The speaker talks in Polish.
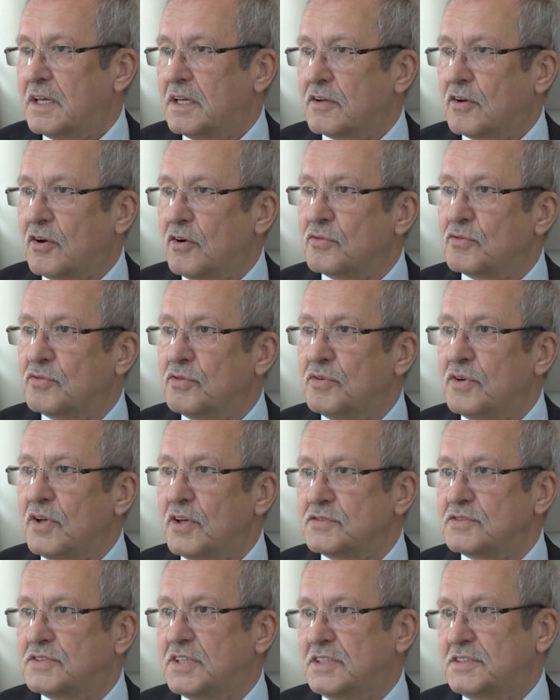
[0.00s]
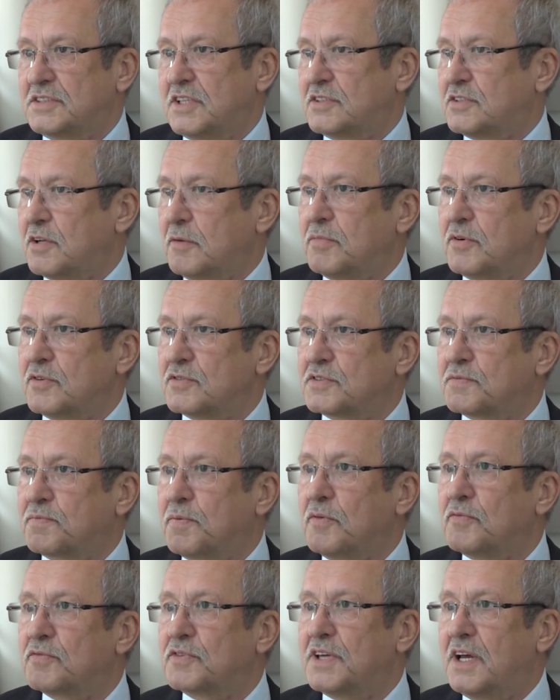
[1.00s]
e, konkurujące ze sobą
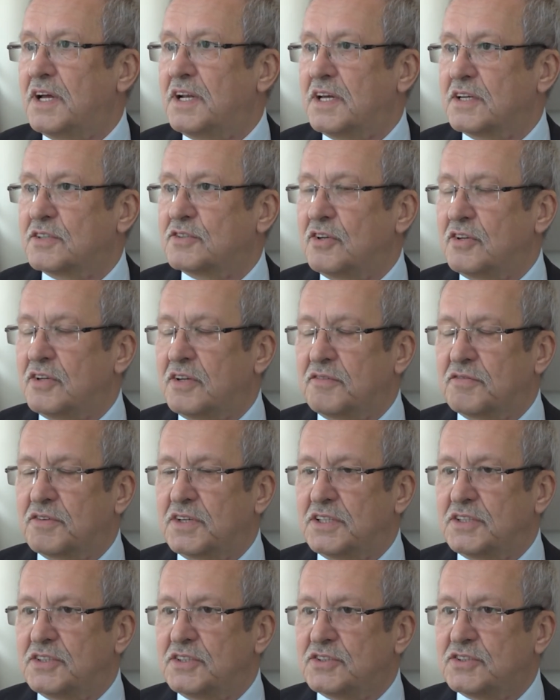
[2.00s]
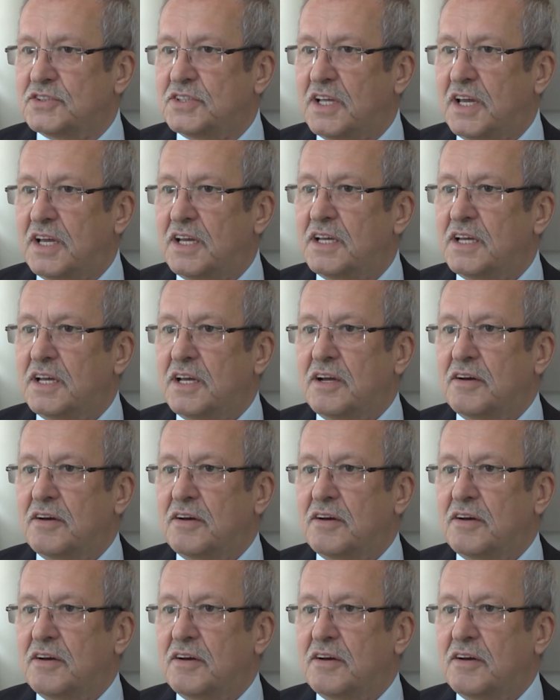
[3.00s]
spółki elektroenergetyczne,